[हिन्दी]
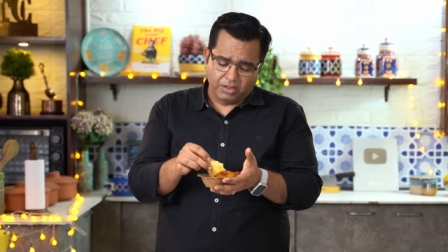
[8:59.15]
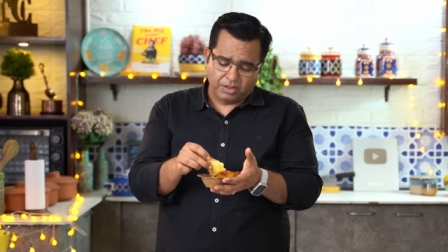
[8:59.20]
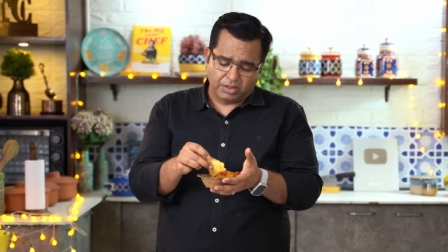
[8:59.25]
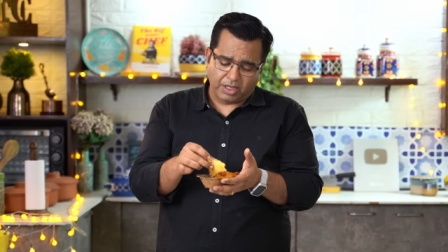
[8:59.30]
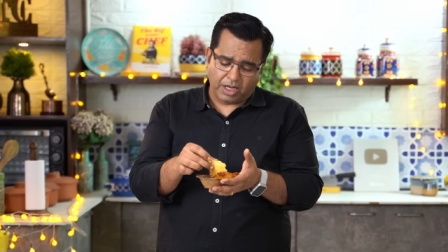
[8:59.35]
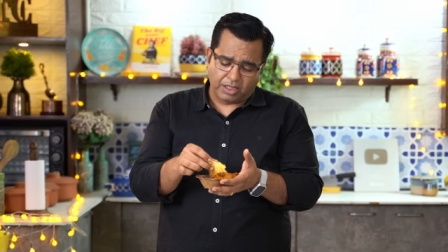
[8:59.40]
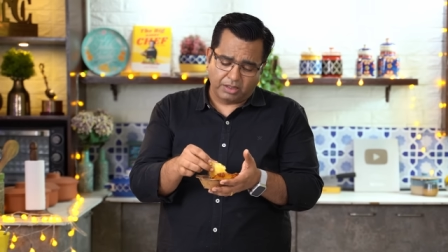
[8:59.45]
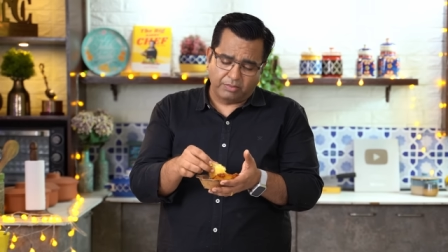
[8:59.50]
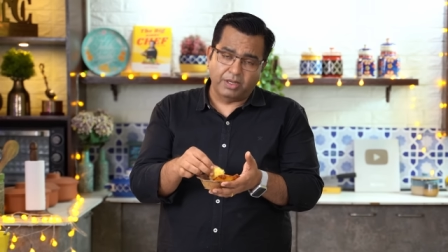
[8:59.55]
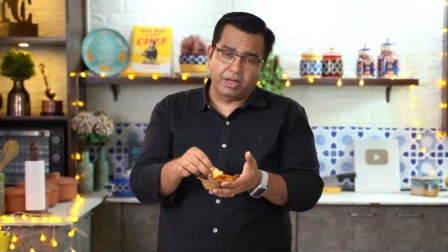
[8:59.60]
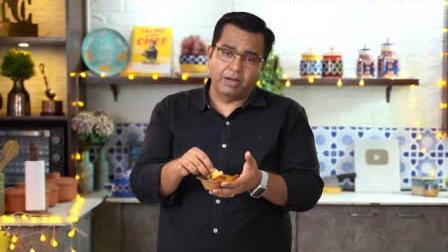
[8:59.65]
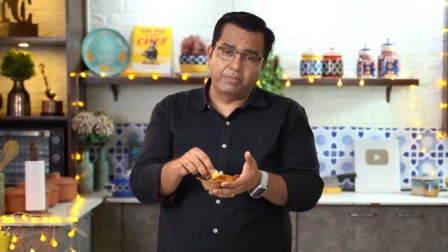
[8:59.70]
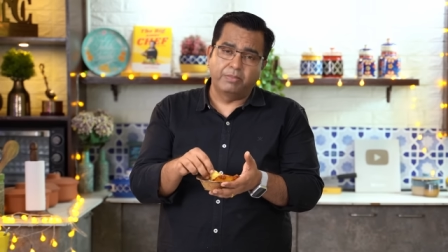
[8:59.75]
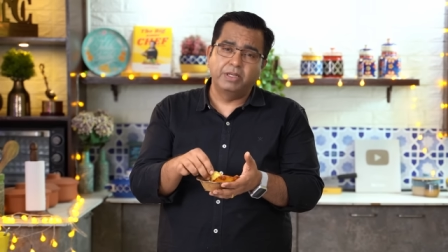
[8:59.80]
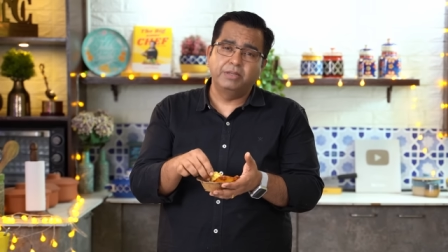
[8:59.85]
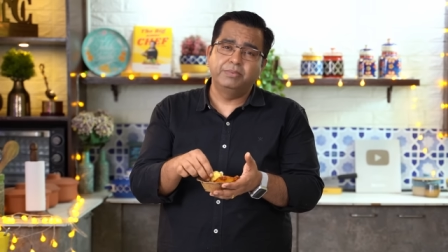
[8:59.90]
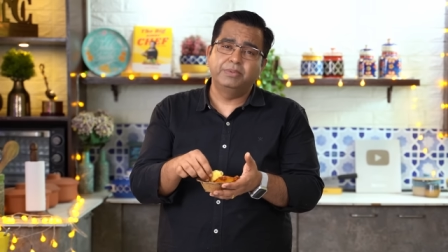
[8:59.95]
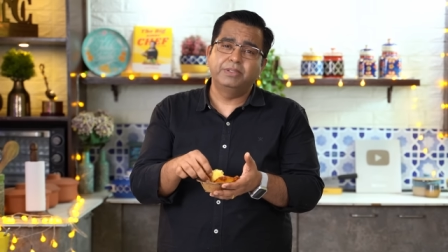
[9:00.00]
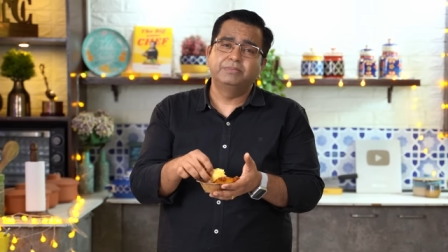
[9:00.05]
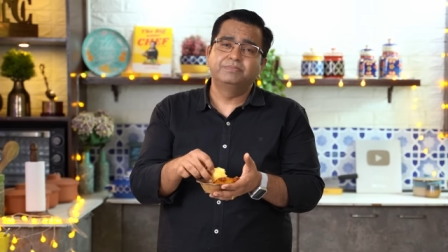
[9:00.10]
साथ में
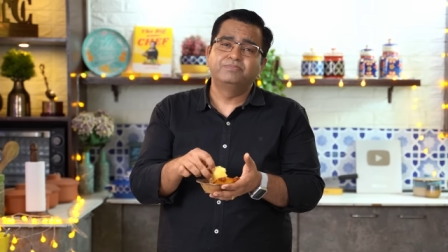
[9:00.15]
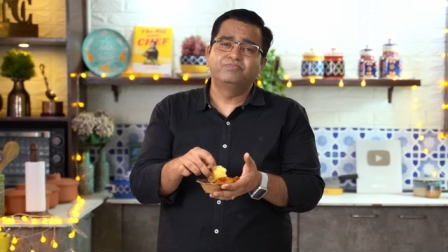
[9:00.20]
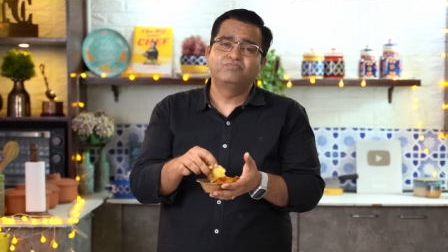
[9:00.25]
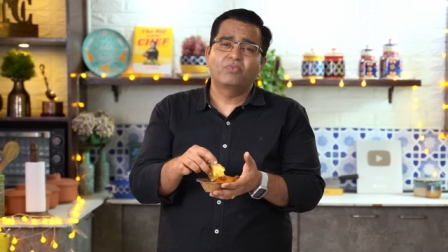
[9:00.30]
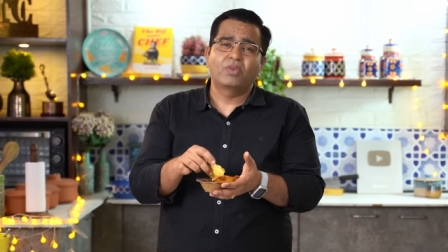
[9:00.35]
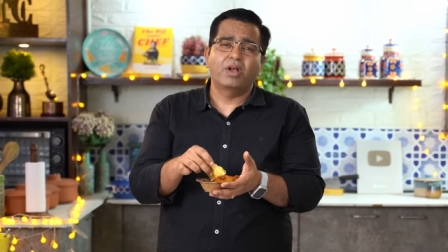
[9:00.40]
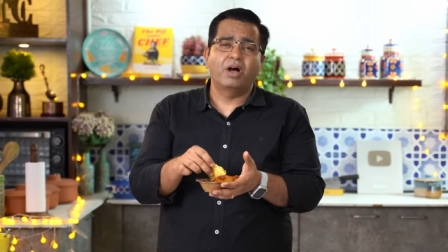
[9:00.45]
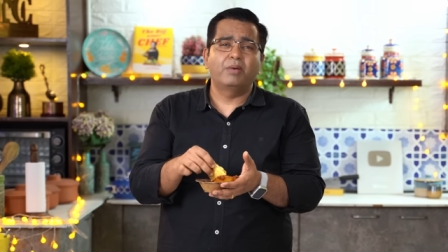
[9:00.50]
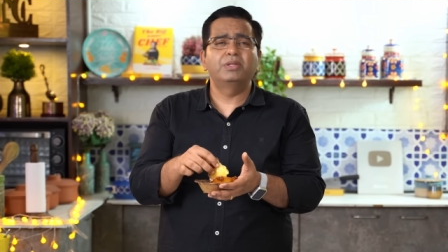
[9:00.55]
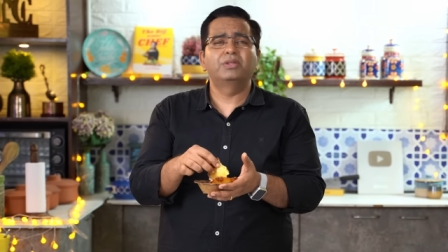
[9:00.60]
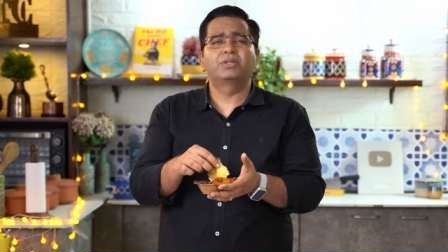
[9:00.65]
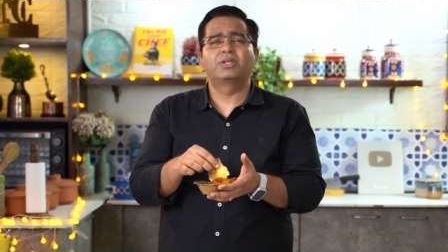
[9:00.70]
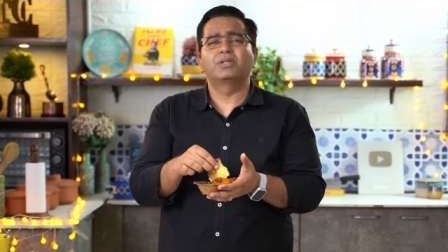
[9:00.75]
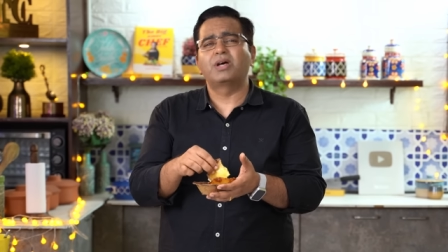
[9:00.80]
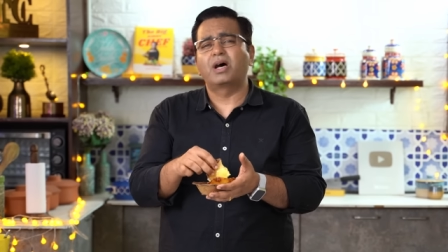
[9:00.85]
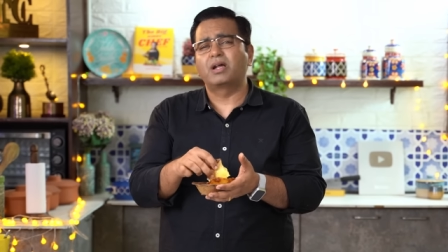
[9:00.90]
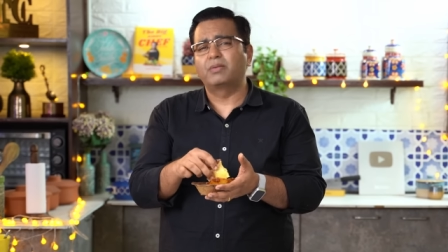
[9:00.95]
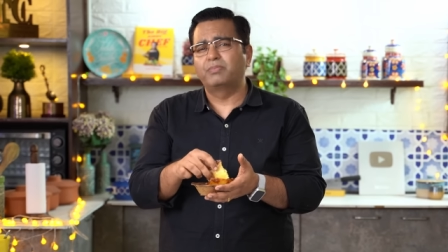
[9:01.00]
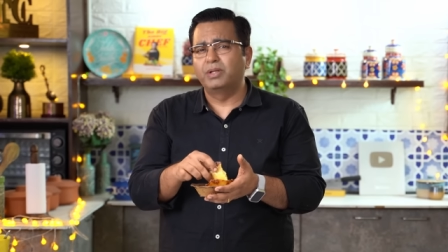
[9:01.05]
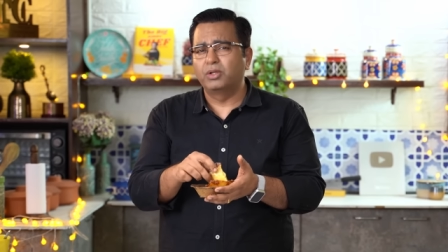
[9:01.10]
रबड़ी भी अब
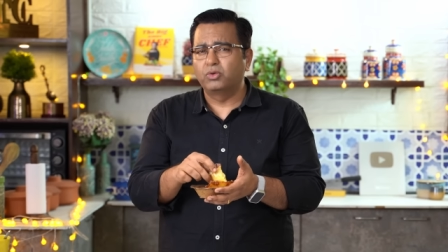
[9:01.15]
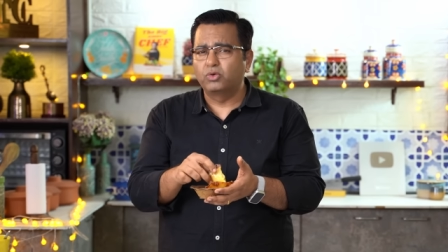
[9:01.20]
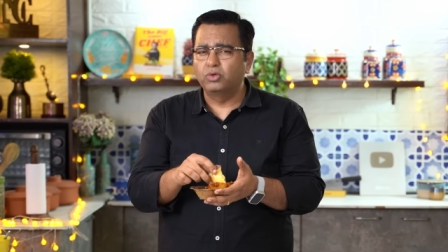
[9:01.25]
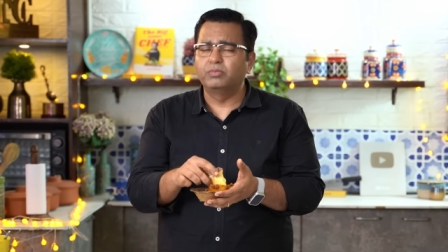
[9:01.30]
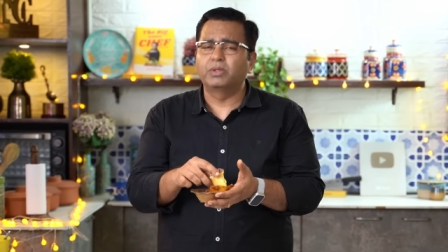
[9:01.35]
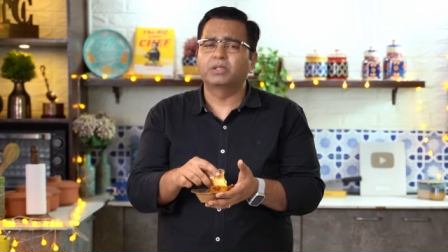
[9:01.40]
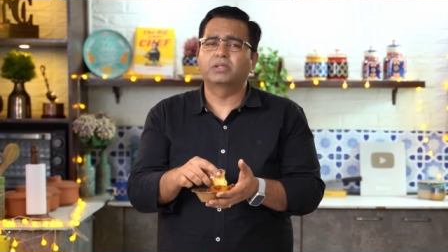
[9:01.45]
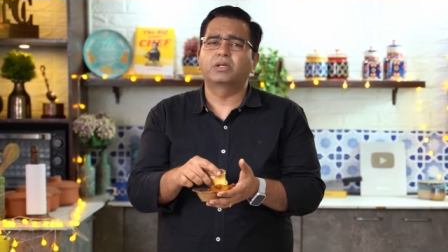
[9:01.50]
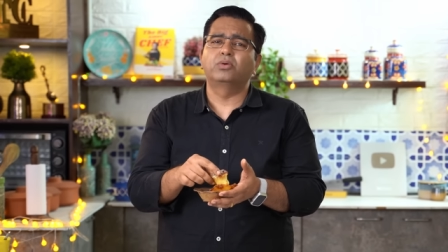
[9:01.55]
इंतज़ार बिल्कुल मत